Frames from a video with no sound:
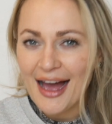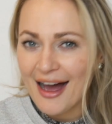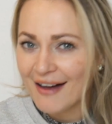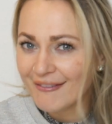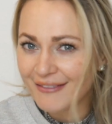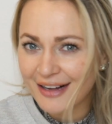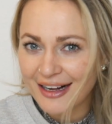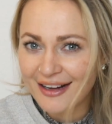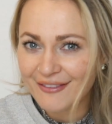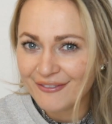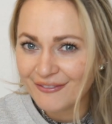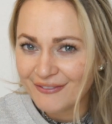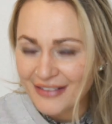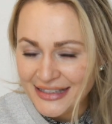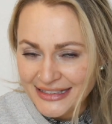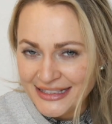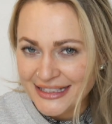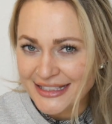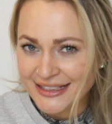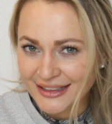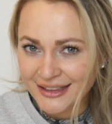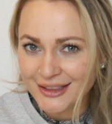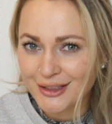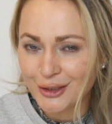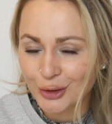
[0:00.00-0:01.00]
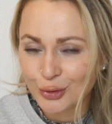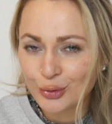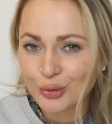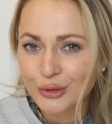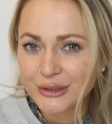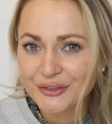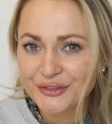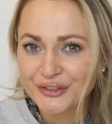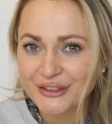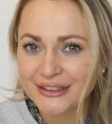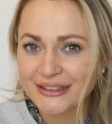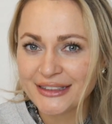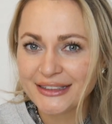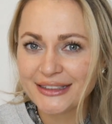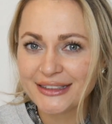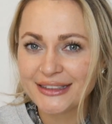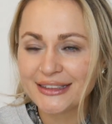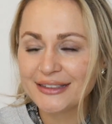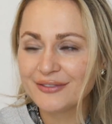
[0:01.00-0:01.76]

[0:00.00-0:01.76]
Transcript: Aber was ich richtig cool finde,